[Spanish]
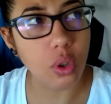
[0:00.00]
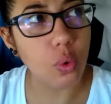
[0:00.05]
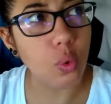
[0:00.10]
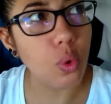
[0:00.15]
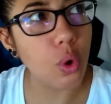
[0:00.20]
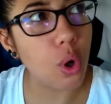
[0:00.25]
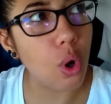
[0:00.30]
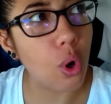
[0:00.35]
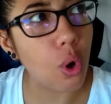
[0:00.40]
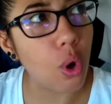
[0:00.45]

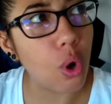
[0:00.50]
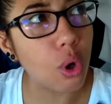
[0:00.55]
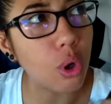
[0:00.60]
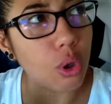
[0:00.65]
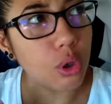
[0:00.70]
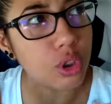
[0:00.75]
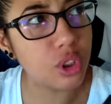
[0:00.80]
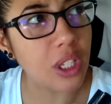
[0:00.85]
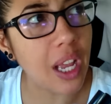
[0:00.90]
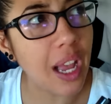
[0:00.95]
uno
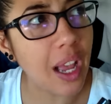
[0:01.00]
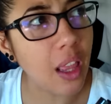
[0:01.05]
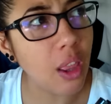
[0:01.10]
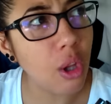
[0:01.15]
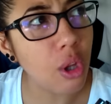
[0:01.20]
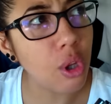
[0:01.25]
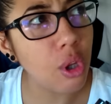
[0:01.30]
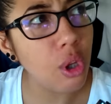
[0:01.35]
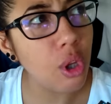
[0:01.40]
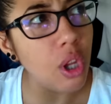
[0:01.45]

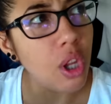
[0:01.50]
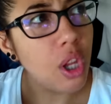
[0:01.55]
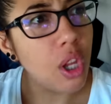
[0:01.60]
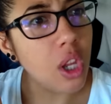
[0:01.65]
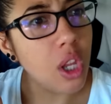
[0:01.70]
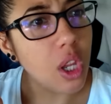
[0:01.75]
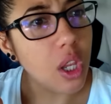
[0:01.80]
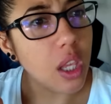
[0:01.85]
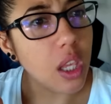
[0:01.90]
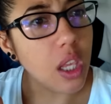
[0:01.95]
rosado
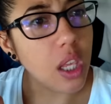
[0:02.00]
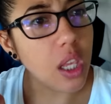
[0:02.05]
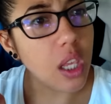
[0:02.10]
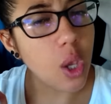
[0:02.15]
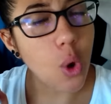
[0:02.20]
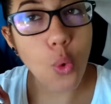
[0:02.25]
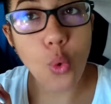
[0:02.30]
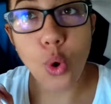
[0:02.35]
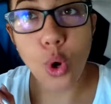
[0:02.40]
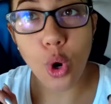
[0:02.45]

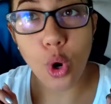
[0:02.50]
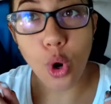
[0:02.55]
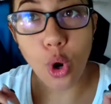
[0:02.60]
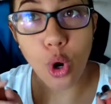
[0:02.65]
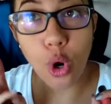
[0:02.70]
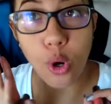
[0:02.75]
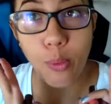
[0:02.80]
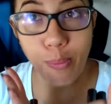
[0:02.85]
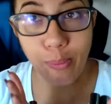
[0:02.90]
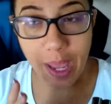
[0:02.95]
y uno
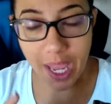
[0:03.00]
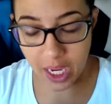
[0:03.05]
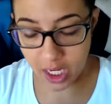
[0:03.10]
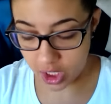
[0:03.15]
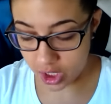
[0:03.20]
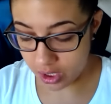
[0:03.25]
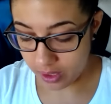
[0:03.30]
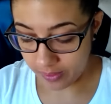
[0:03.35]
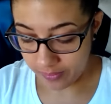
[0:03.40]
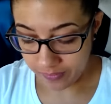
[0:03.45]
color
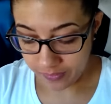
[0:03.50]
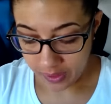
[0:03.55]
beige.